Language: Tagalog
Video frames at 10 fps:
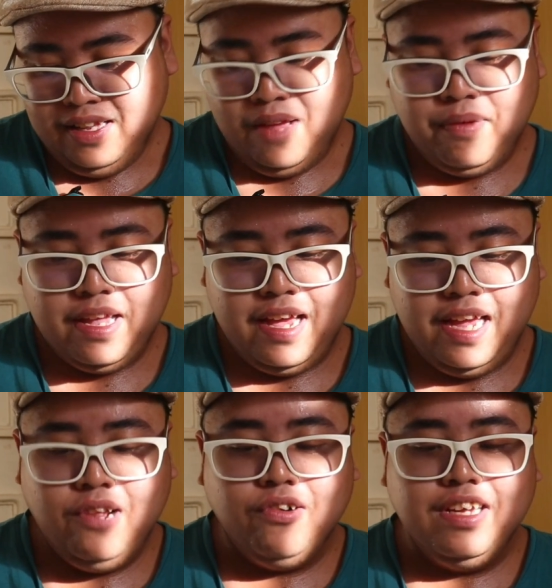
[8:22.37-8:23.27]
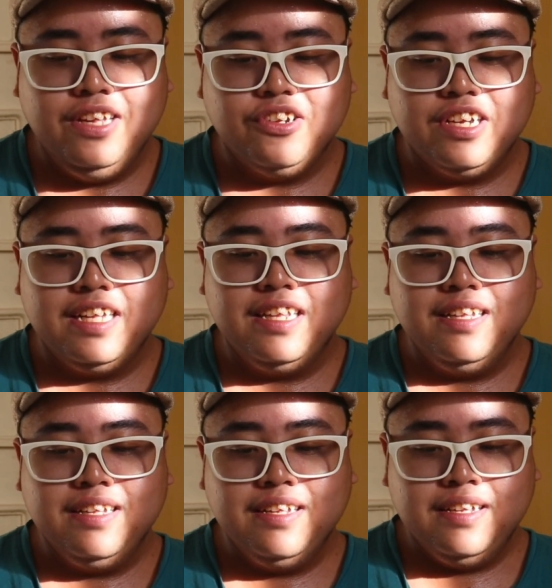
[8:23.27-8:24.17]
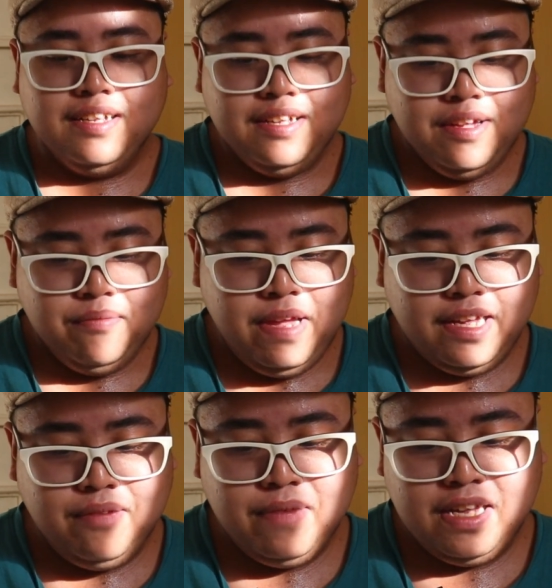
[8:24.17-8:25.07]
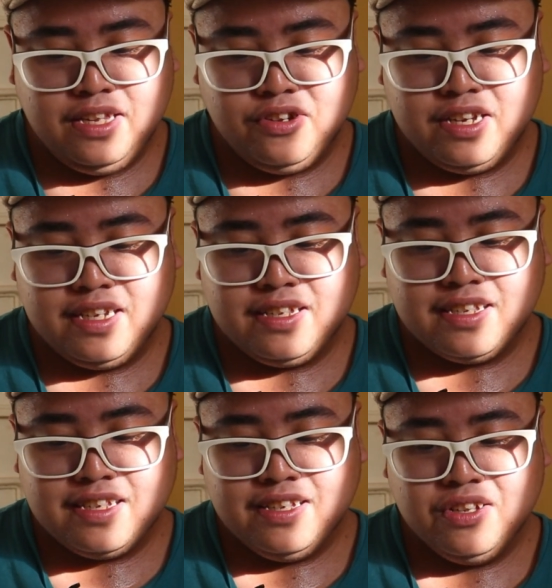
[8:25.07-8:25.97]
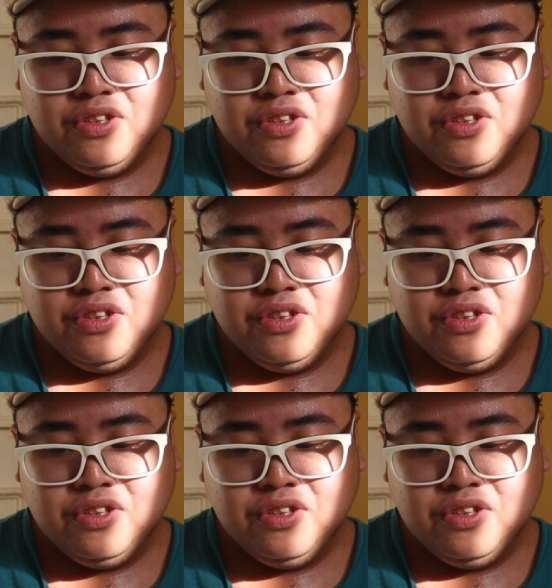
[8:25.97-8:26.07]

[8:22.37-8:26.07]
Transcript: Sabi niya, Hello Kuya Jed. Making messages,